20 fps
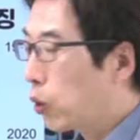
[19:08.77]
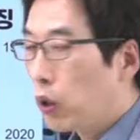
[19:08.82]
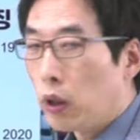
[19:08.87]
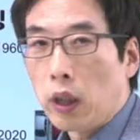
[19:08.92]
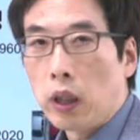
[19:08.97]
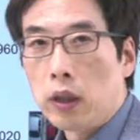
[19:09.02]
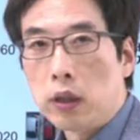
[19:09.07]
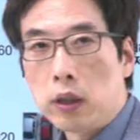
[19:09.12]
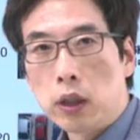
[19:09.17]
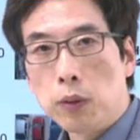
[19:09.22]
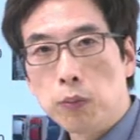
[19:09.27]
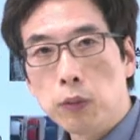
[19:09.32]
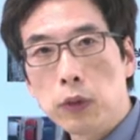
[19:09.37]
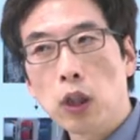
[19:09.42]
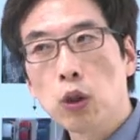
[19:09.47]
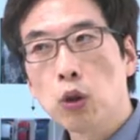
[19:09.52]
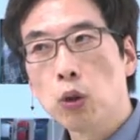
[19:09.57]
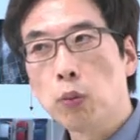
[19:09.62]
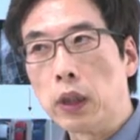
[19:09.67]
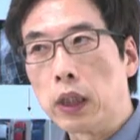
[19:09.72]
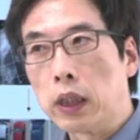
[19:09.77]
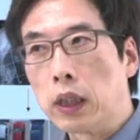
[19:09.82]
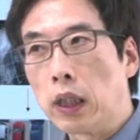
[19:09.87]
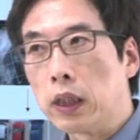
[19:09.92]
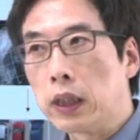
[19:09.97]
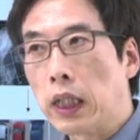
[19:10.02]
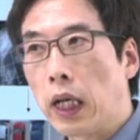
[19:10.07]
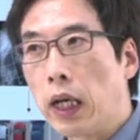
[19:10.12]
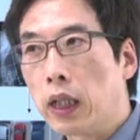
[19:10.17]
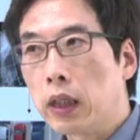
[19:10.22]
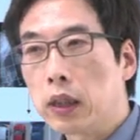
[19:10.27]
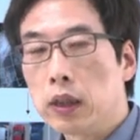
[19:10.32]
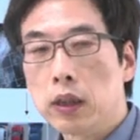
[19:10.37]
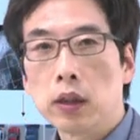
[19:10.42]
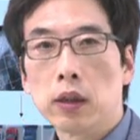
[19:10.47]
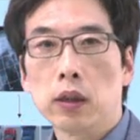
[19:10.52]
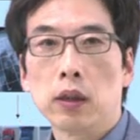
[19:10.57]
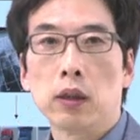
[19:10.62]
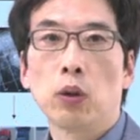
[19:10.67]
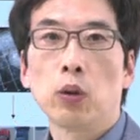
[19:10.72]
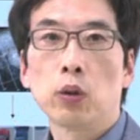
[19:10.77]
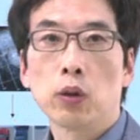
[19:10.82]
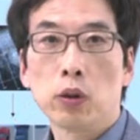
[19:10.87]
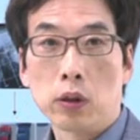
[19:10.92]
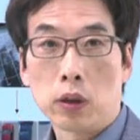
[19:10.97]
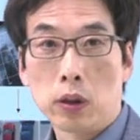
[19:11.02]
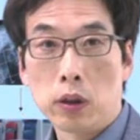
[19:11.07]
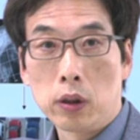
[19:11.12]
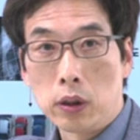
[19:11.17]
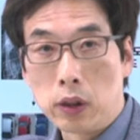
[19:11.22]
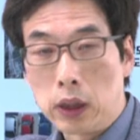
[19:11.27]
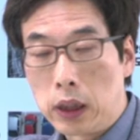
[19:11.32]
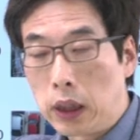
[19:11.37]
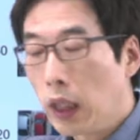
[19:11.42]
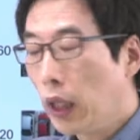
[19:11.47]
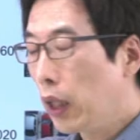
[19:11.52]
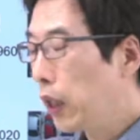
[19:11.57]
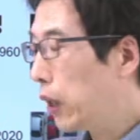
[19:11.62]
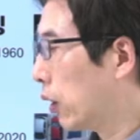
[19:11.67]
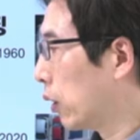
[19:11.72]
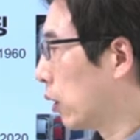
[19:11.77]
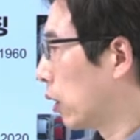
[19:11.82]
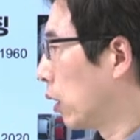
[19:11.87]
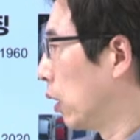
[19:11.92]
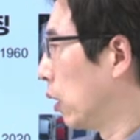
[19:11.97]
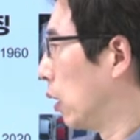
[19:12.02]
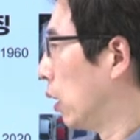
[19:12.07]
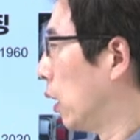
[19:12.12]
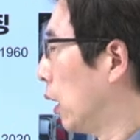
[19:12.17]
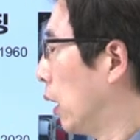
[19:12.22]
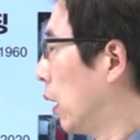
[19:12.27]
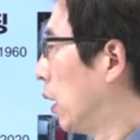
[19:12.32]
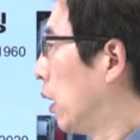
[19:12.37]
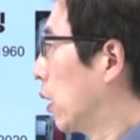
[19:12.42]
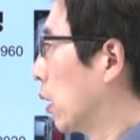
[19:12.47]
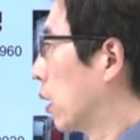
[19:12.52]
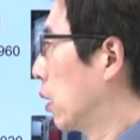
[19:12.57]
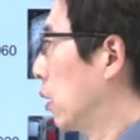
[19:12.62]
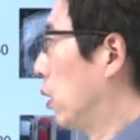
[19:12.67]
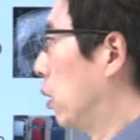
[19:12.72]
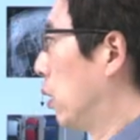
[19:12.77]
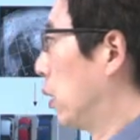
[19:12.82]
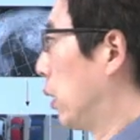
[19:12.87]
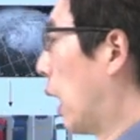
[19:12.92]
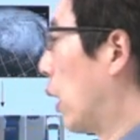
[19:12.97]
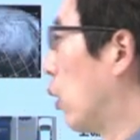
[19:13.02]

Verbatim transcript: 여기 한 10나노메타 작은 혹은 그 이하의 어떤 그